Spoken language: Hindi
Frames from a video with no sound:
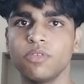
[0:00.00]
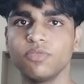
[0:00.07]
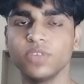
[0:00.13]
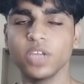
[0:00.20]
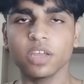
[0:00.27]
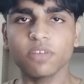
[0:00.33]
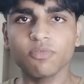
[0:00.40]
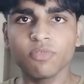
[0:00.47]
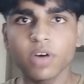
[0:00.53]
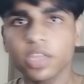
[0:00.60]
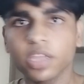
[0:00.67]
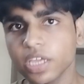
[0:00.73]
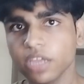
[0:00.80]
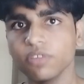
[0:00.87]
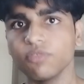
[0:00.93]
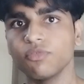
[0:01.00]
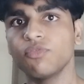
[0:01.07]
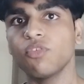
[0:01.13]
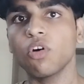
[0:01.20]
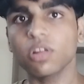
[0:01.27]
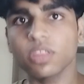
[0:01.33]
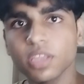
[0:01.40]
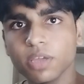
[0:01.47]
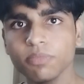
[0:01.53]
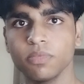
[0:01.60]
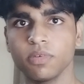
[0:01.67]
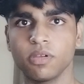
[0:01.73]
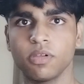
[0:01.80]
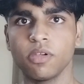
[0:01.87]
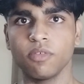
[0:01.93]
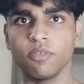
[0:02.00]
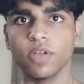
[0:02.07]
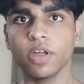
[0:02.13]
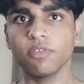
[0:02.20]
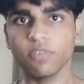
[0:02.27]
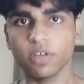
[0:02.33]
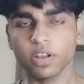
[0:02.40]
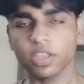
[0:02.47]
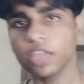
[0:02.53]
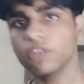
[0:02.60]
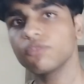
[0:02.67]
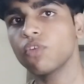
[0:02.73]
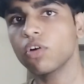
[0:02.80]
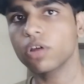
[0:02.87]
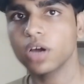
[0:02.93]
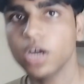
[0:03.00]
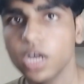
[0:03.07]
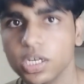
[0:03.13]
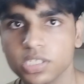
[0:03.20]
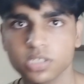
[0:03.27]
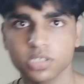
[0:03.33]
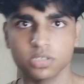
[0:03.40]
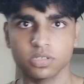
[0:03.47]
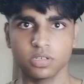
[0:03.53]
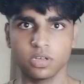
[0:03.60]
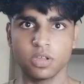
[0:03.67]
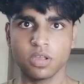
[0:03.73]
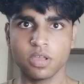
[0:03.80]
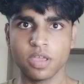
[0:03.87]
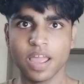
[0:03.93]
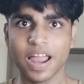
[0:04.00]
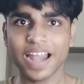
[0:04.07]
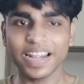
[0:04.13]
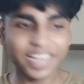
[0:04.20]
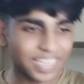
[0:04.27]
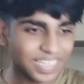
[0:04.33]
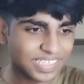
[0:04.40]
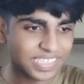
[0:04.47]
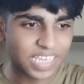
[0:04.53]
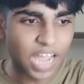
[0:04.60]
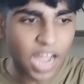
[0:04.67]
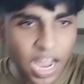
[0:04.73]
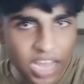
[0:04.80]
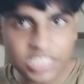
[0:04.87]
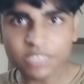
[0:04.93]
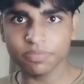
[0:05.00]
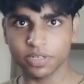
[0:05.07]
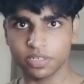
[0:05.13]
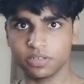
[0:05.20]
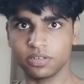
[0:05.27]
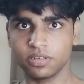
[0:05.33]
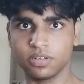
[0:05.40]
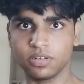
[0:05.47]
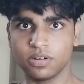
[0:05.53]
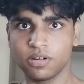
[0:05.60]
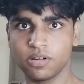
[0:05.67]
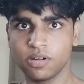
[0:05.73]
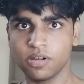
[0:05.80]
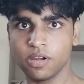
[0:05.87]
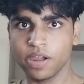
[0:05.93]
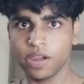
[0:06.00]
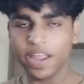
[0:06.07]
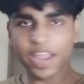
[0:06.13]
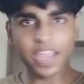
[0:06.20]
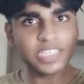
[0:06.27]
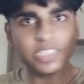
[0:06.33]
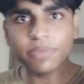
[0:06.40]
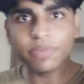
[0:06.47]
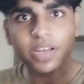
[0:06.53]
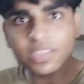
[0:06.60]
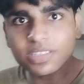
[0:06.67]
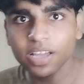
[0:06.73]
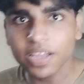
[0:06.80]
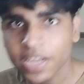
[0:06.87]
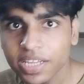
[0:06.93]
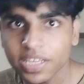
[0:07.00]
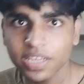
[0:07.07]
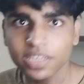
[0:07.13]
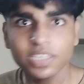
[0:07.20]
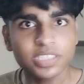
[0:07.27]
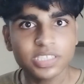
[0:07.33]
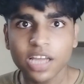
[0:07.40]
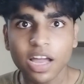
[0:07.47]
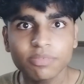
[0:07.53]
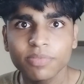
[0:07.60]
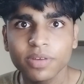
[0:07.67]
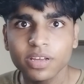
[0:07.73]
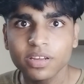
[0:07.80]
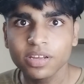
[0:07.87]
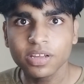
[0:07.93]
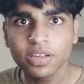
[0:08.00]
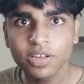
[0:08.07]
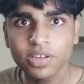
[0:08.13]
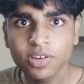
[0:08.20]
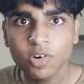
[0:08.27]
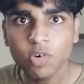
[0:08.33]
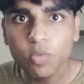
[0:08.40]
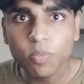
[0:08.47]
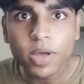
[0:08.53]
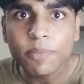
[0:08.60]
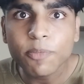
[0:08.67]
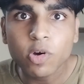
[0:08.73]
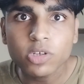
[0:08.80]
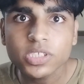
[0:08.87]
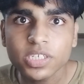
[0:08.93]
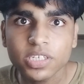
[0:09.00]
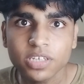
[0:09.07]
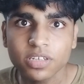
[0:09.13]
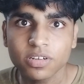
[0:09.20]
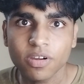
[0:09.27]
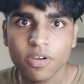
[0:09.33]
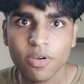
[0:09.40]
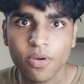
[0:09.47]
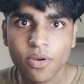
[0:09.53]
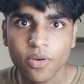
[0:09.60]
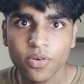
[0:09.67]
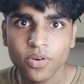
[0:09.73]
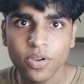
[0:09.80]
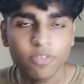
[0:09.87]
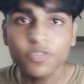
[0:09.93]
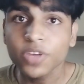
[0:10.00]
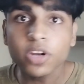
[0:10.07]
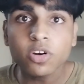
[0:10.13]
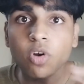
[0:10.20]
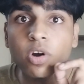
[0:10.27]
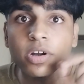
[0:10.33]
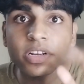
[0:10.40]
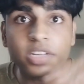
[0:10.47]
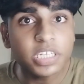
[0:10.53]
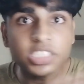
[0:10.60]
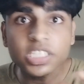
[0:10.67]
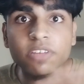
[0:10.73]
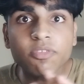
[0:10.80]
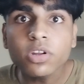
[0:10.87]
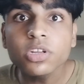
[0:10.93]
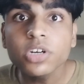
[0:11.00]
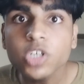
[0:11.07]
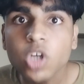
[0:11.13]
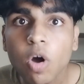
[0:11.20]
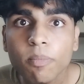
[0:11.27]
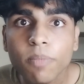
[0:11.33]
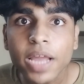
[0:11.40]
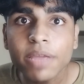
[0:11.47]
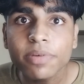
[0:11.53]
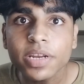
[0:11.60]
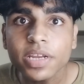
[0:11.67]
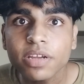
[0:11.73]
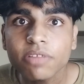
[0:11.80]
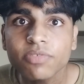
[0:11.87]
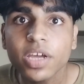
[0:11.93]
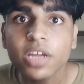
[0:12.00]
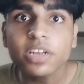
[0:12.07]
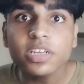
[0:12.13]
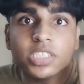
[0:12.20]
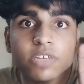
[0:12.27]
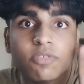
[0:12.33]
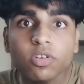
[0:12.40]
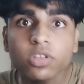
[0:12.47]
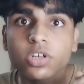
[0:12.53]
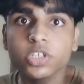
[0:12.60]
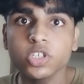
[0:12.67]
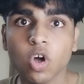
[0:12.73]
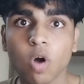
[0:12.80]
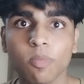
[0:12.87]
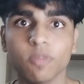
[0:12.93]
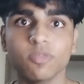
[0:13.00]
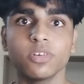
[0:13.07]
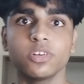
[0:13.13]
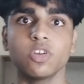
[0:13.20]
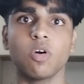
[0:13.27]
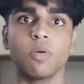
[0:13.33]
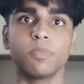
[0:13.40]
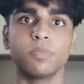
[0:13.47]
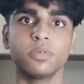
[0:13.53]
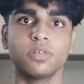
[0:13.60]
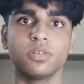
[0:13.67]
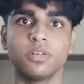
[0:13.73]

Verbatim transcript: वी आर वर्किंग फॉर देम वी आर वर्किंग फॉर अस एंड इस अस में ऐसी मेहनत करेंगे कि साथ में ऊपर पहुंचेंगे वी आर नॉट रीचिंग फॉर द टॉप भाई मेरे वी आर रीचिंग फॉर द टॉप ऑफ द टॉप